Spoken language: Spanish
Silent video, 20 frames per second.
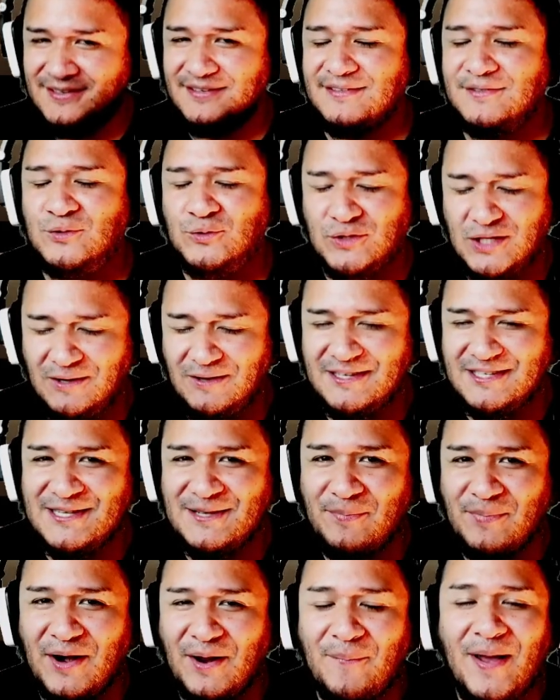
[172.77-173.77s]

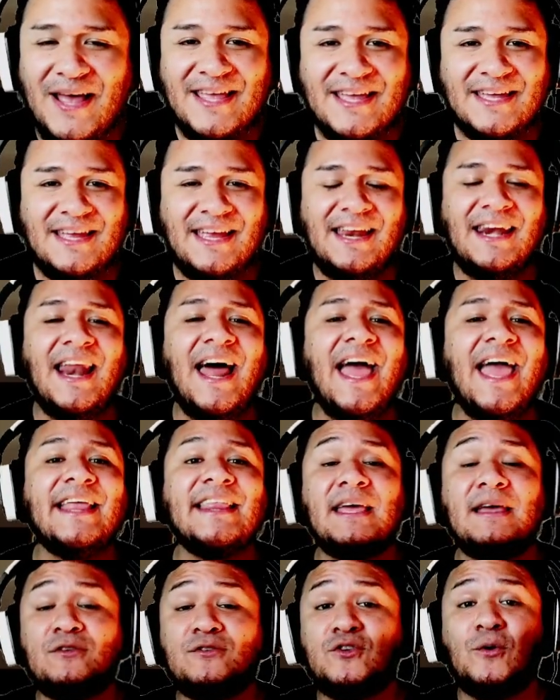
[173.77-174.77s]
suscríbanse para más, dejen el like,
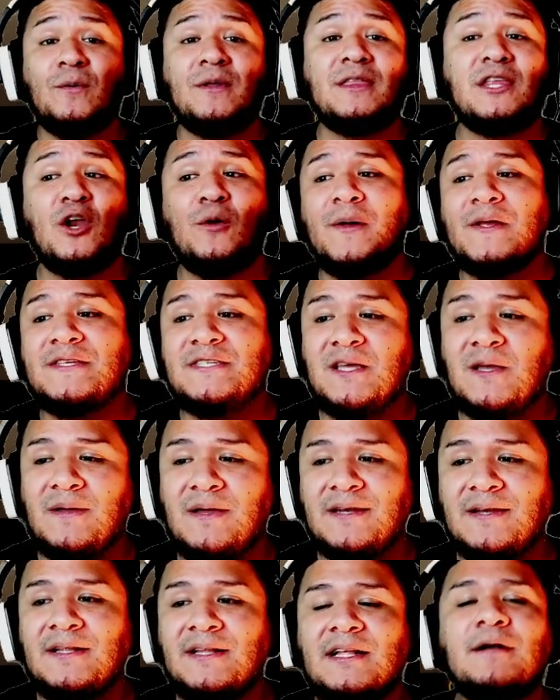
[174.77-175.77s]
dejen su comentario para
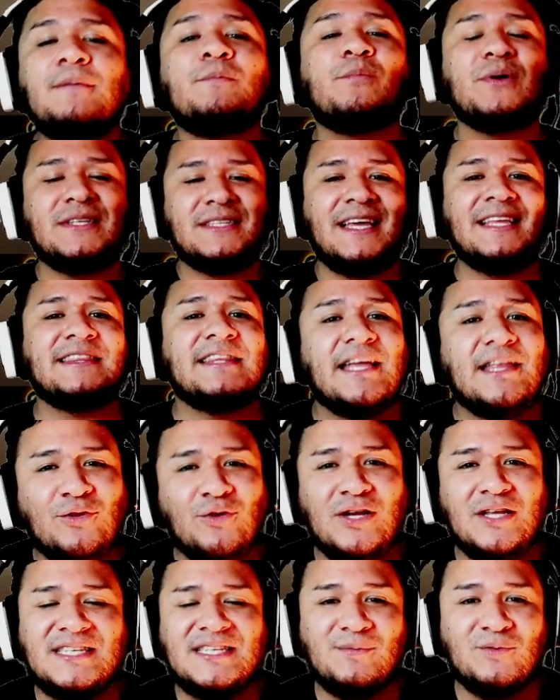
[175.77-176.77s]
saber pues qué
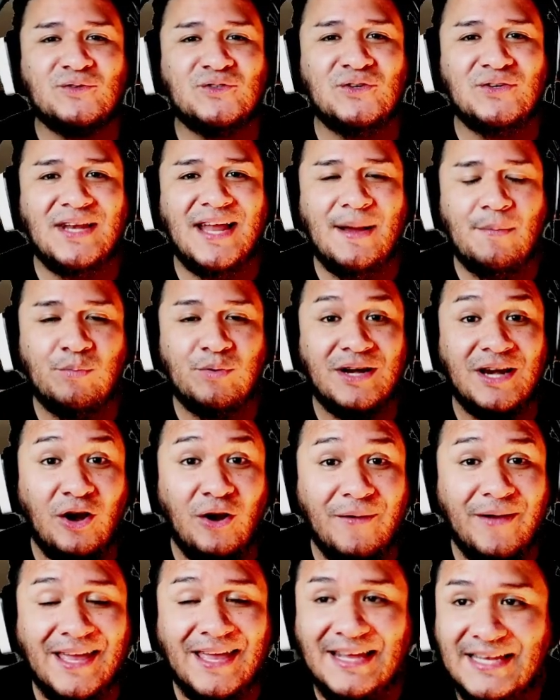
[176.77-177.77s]
tanto les emociona pues, la
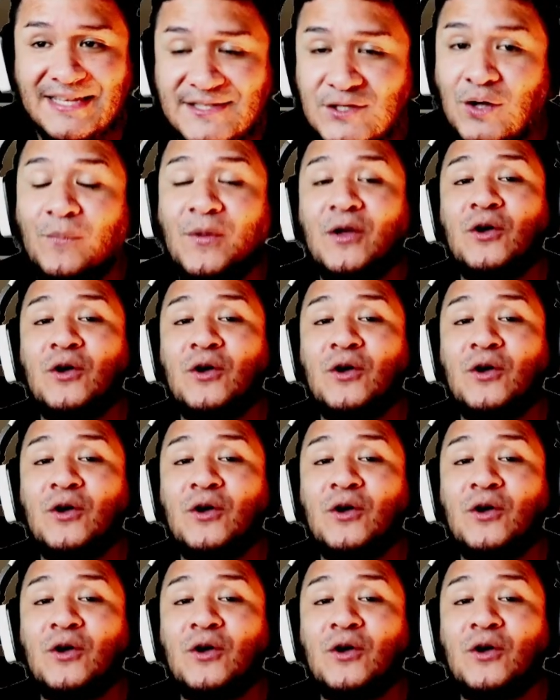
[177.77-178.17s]
nueva generación.